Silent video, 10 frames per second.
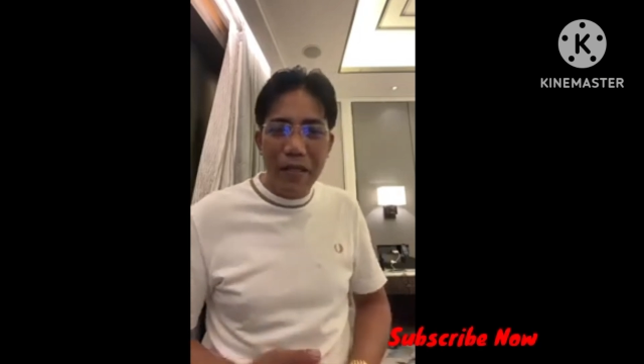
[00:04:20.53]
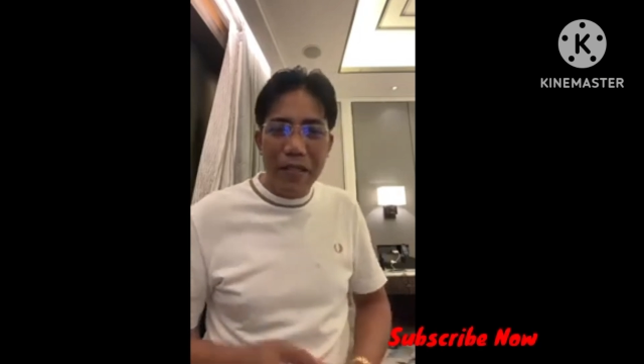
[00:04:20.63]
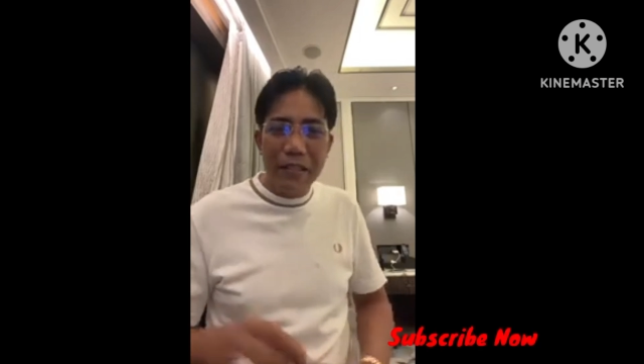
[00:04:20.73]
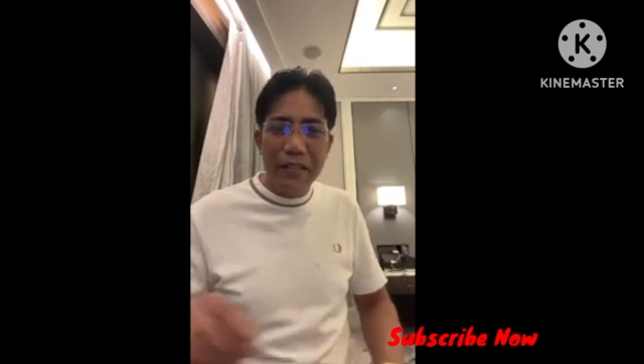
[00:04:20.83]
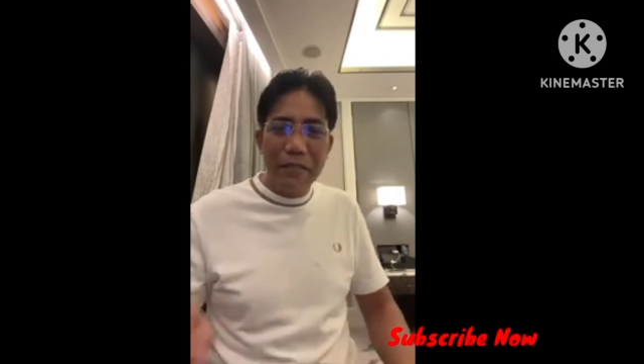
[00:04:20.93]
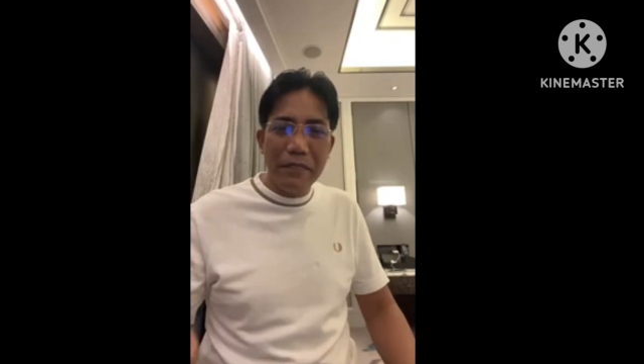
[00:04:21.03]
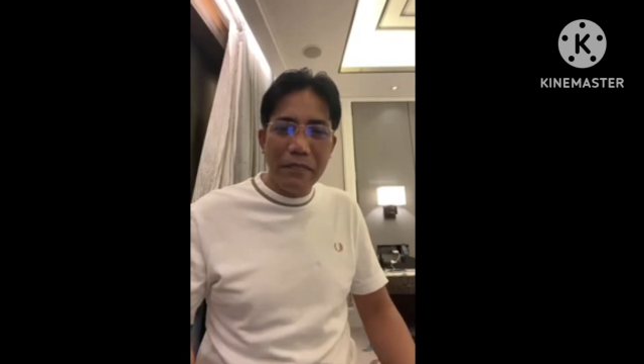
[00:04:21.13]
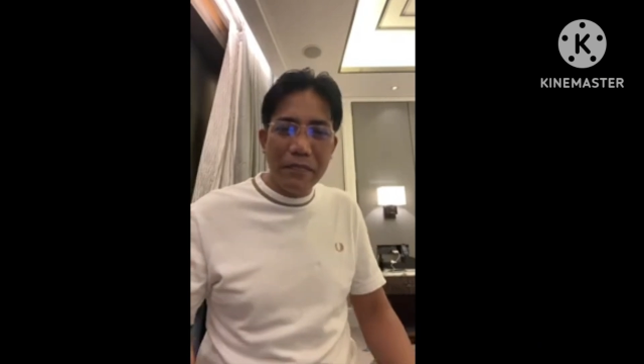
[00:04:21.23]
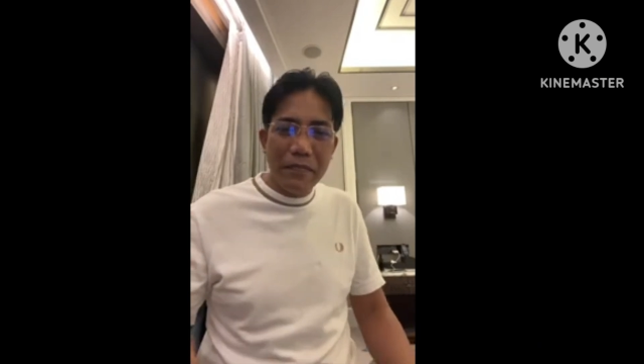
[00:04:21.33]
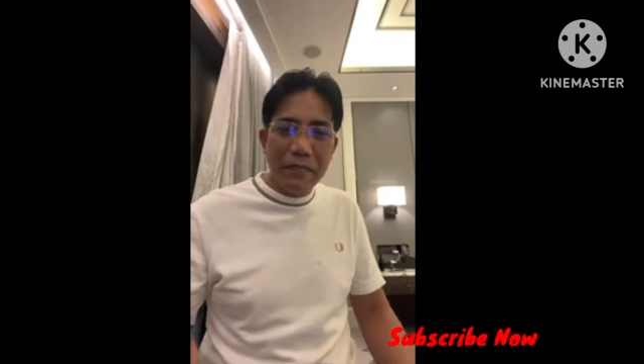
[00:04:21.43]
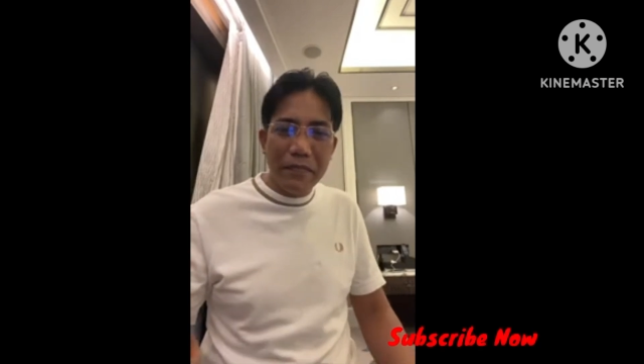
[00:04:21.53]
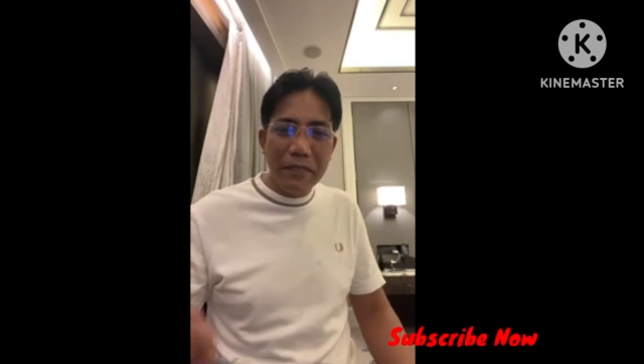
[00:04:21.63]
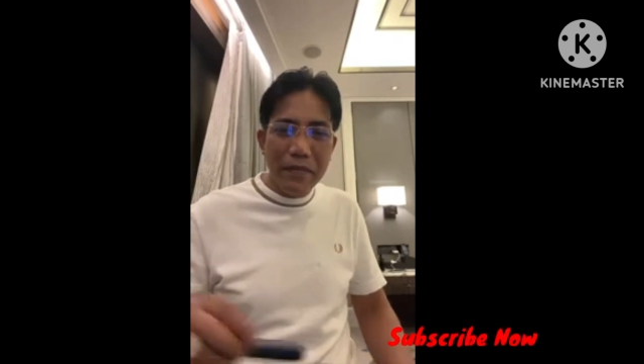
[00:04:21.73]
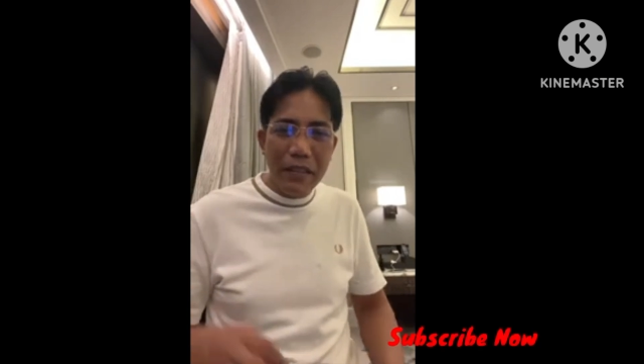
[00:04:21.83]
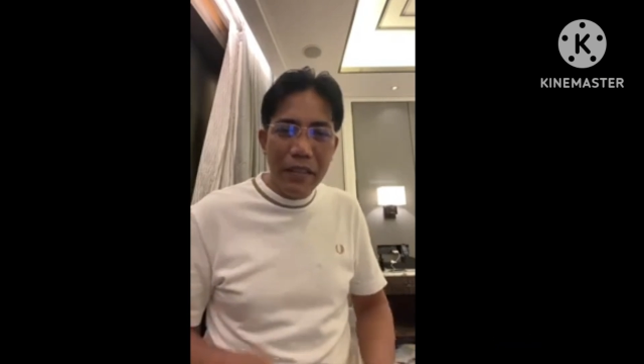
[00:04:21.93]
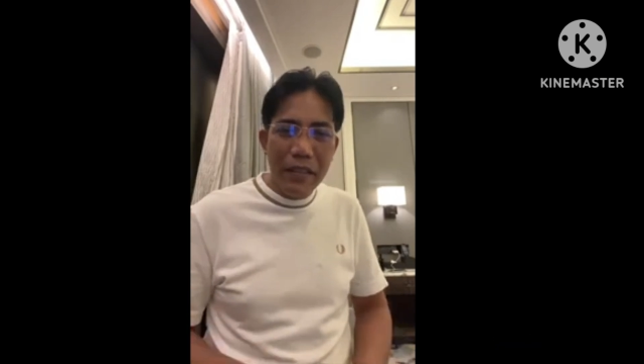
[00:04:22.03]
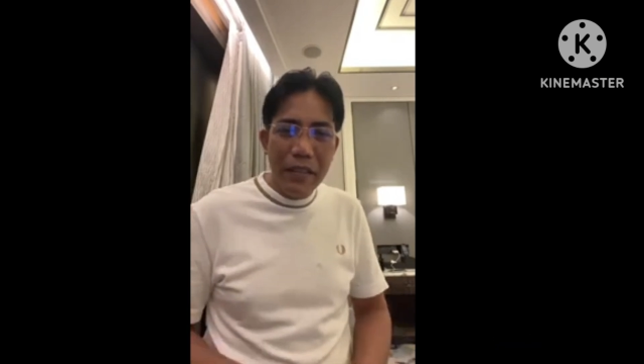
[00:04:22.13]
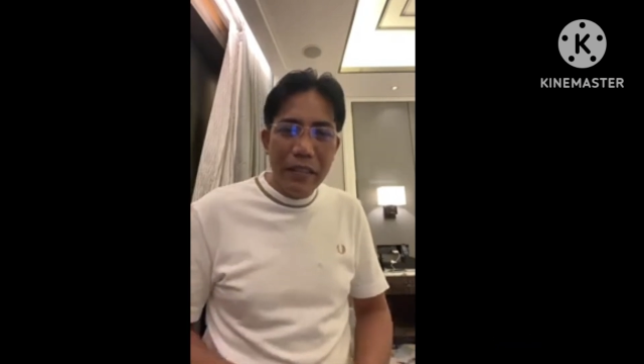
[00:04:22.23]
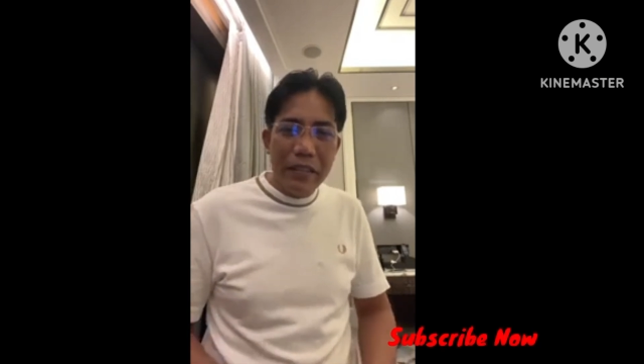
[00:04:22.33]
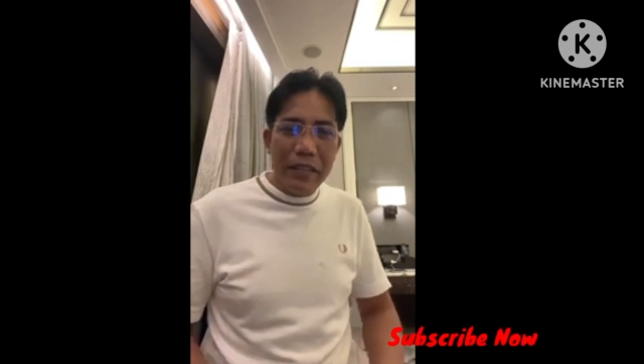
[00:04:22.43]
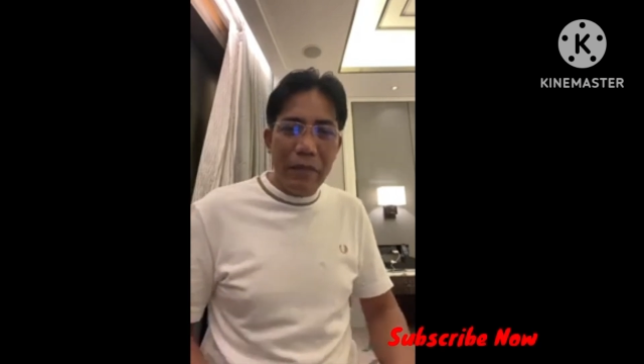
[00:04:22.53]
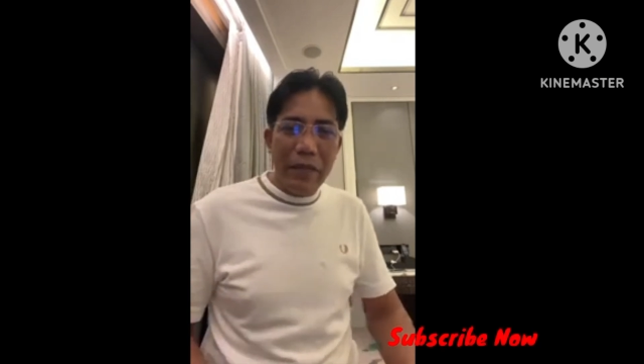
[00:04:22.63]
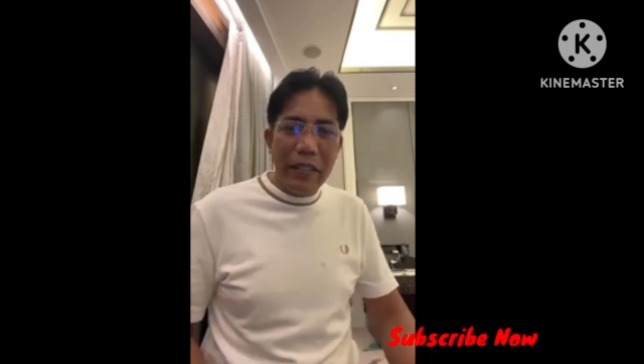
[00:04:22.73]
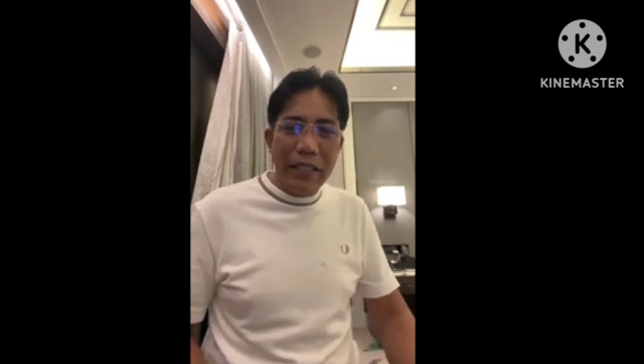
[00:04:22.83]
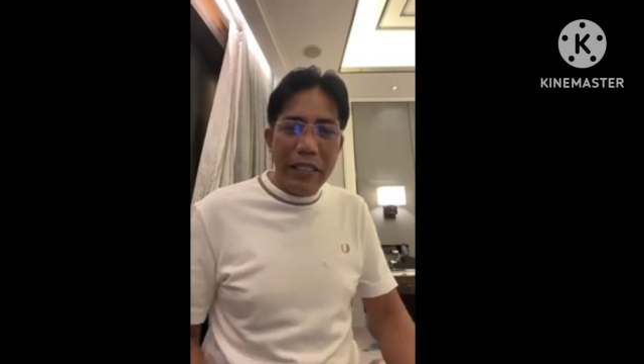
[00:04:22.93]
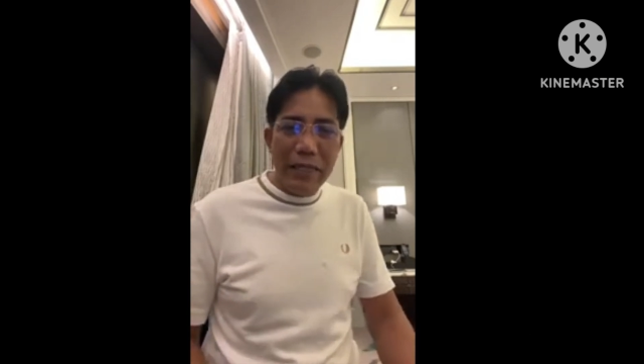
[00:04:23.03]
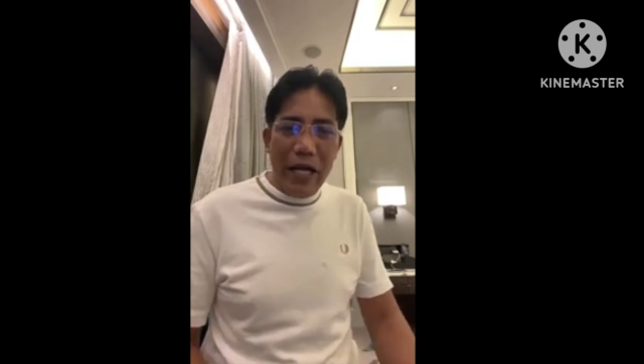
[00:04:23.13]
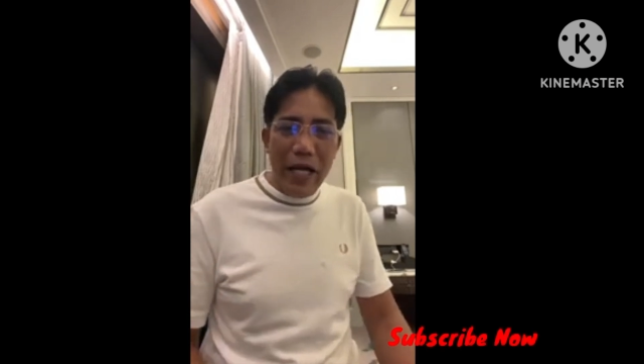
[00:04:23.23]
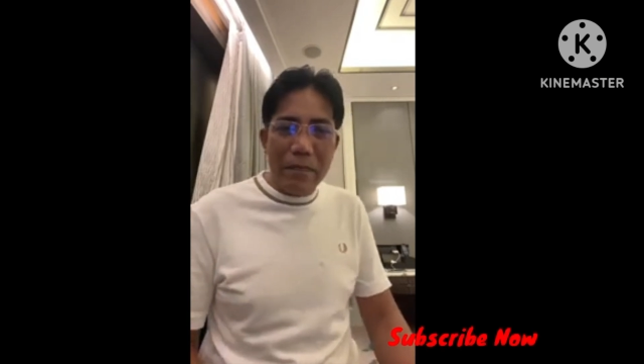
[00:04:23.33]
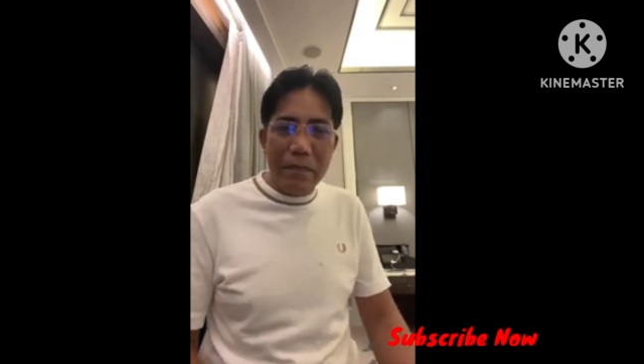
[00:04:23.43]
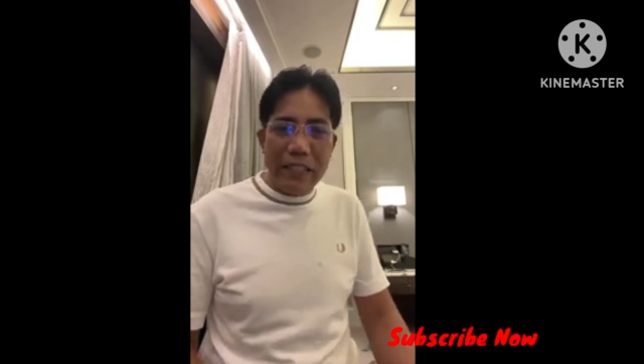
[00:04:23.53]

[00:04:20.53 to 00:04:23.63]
Yes. Sabi ni Daddy Mike,